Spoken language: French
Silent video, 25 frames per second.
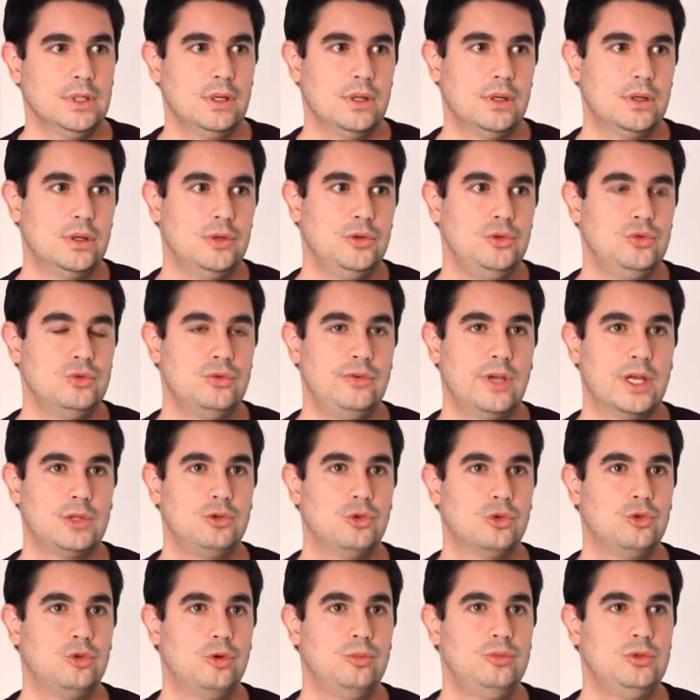une
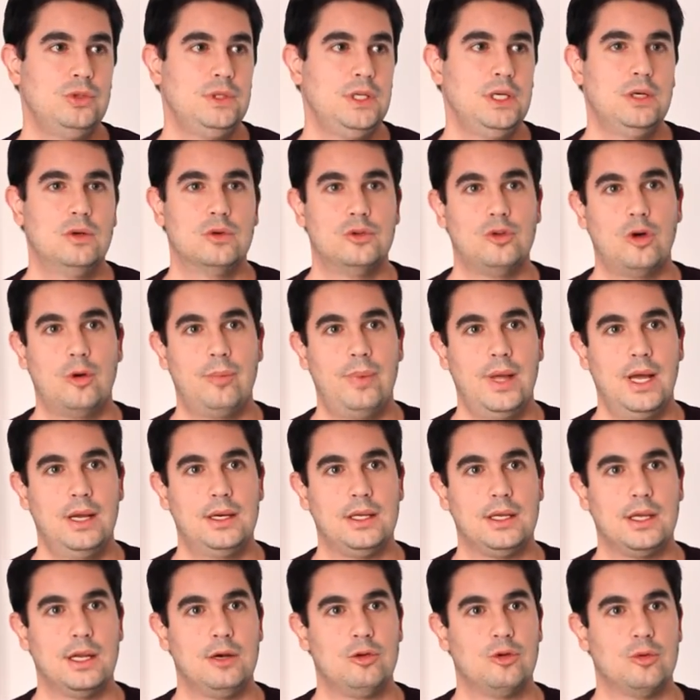ouverture de boutique, on en parle
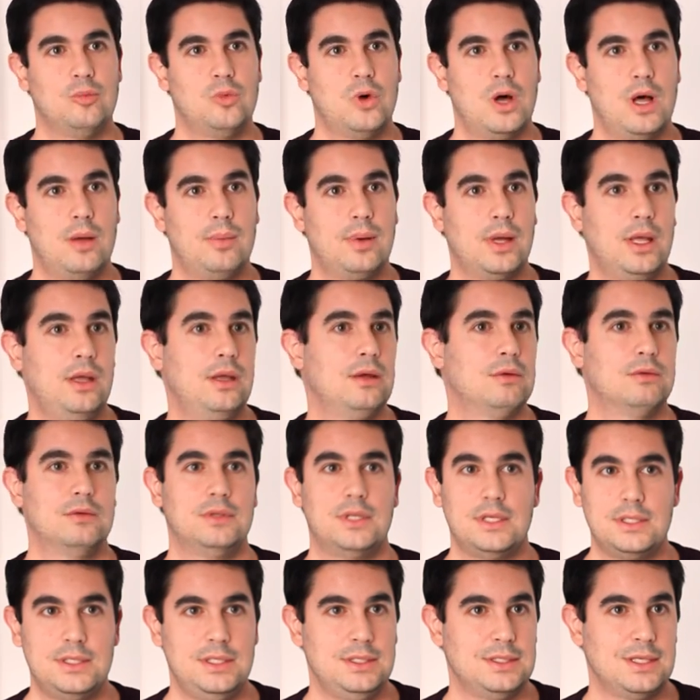et quelques mois après,
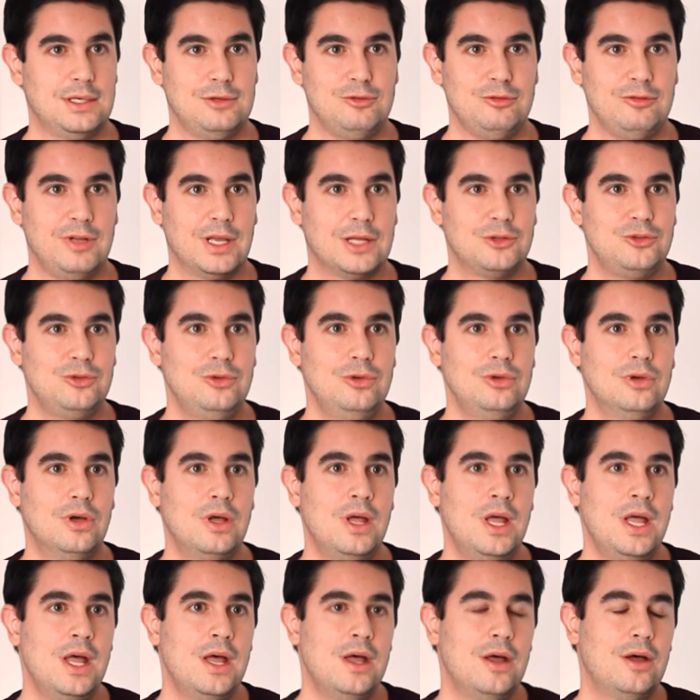on assiste à l'ouverture.
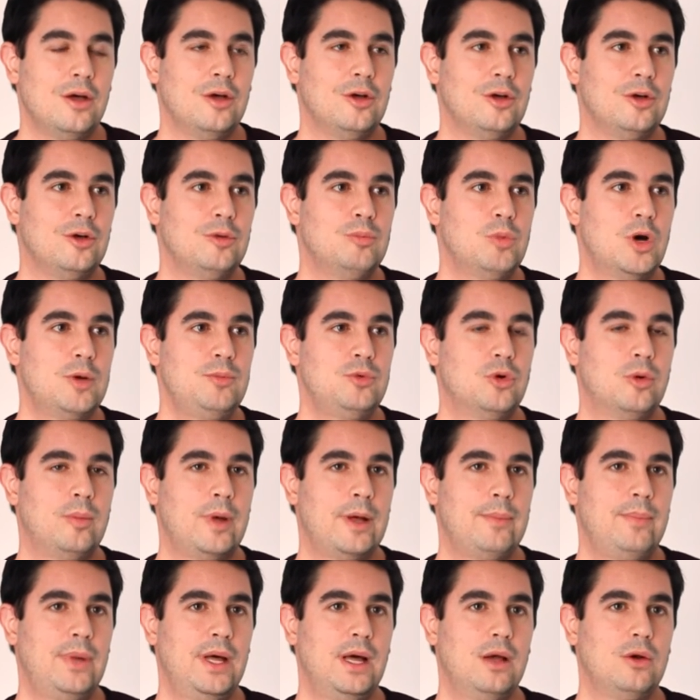moi, pour
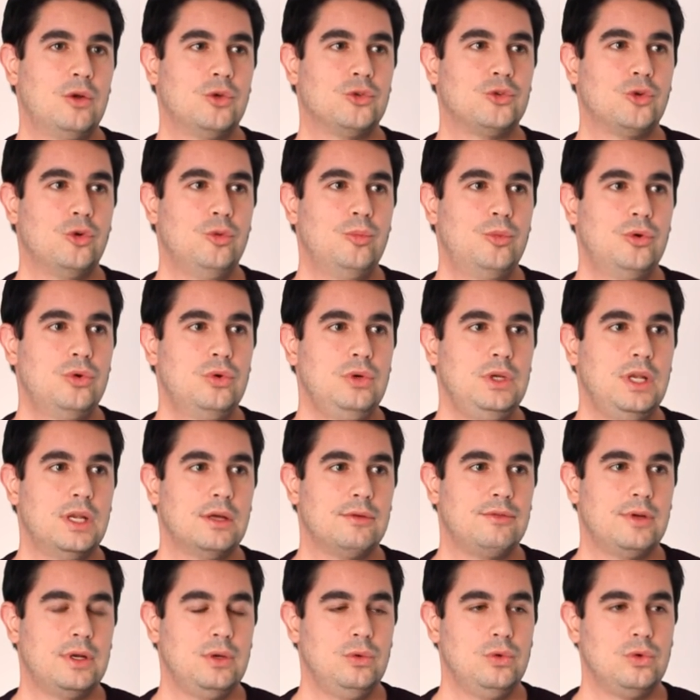ma part, l'entrepôt, il a
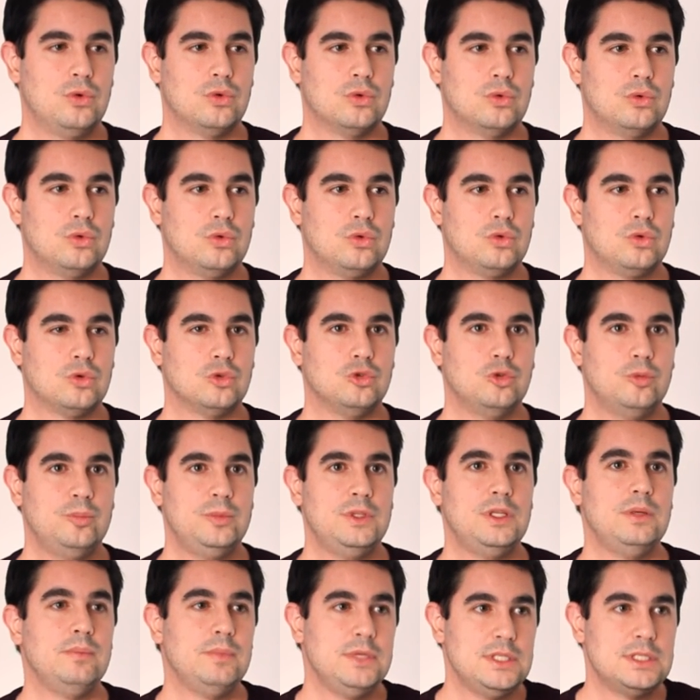fallu qu'on
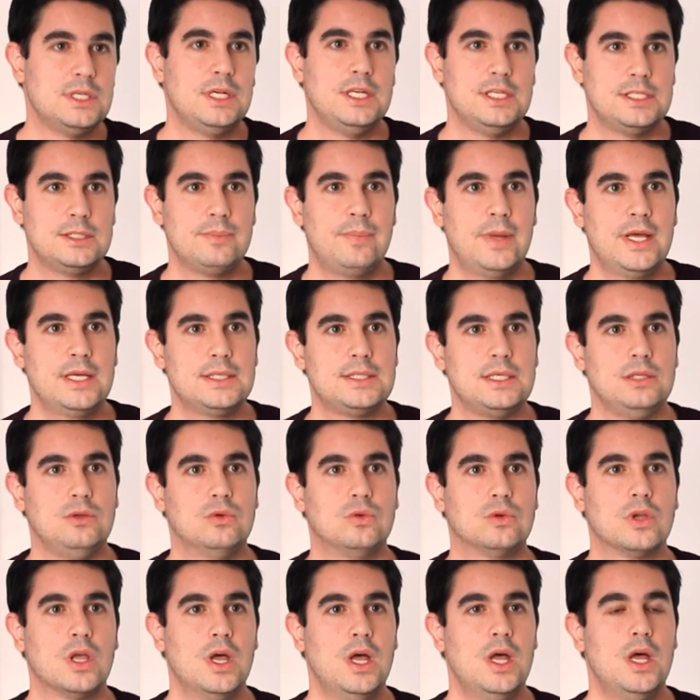optimise l'espace et
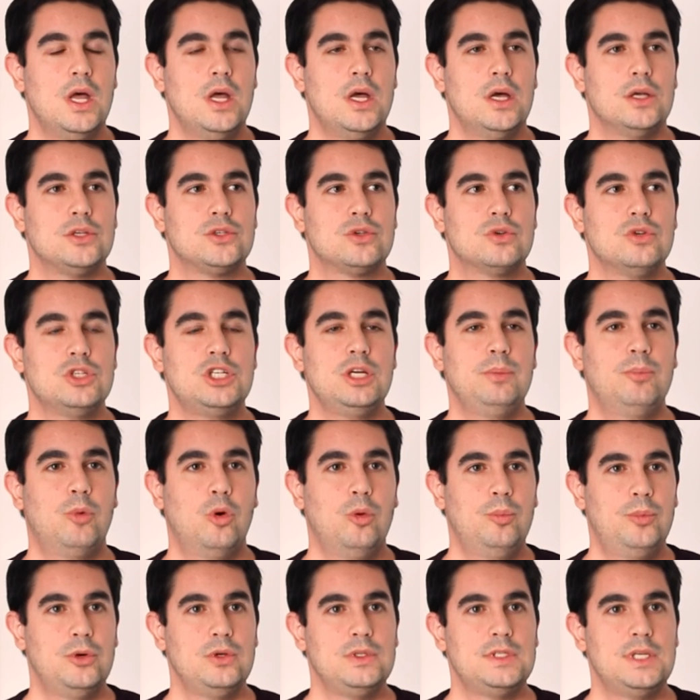donc ce que j'ai
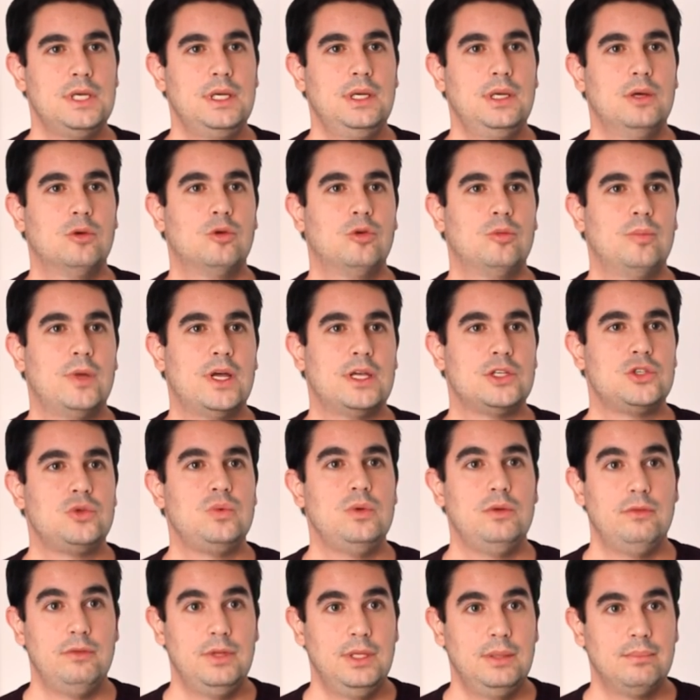proposé, on m'a
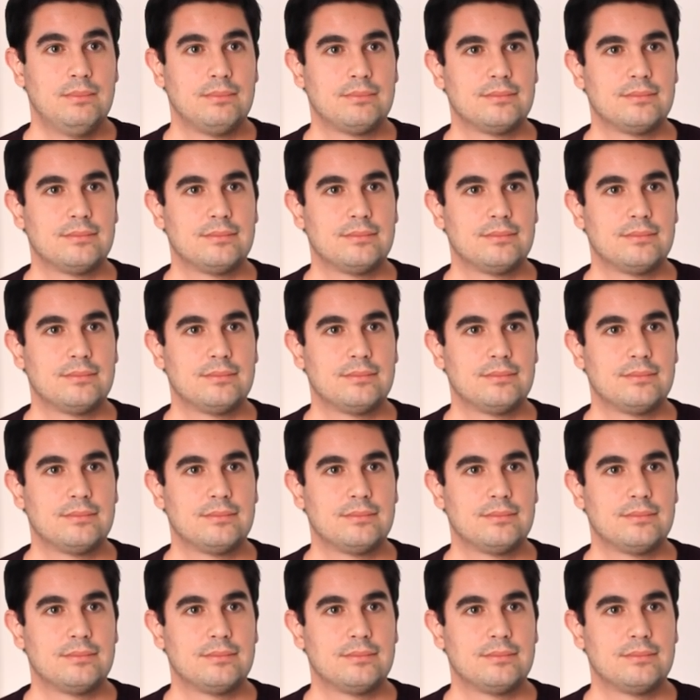suivi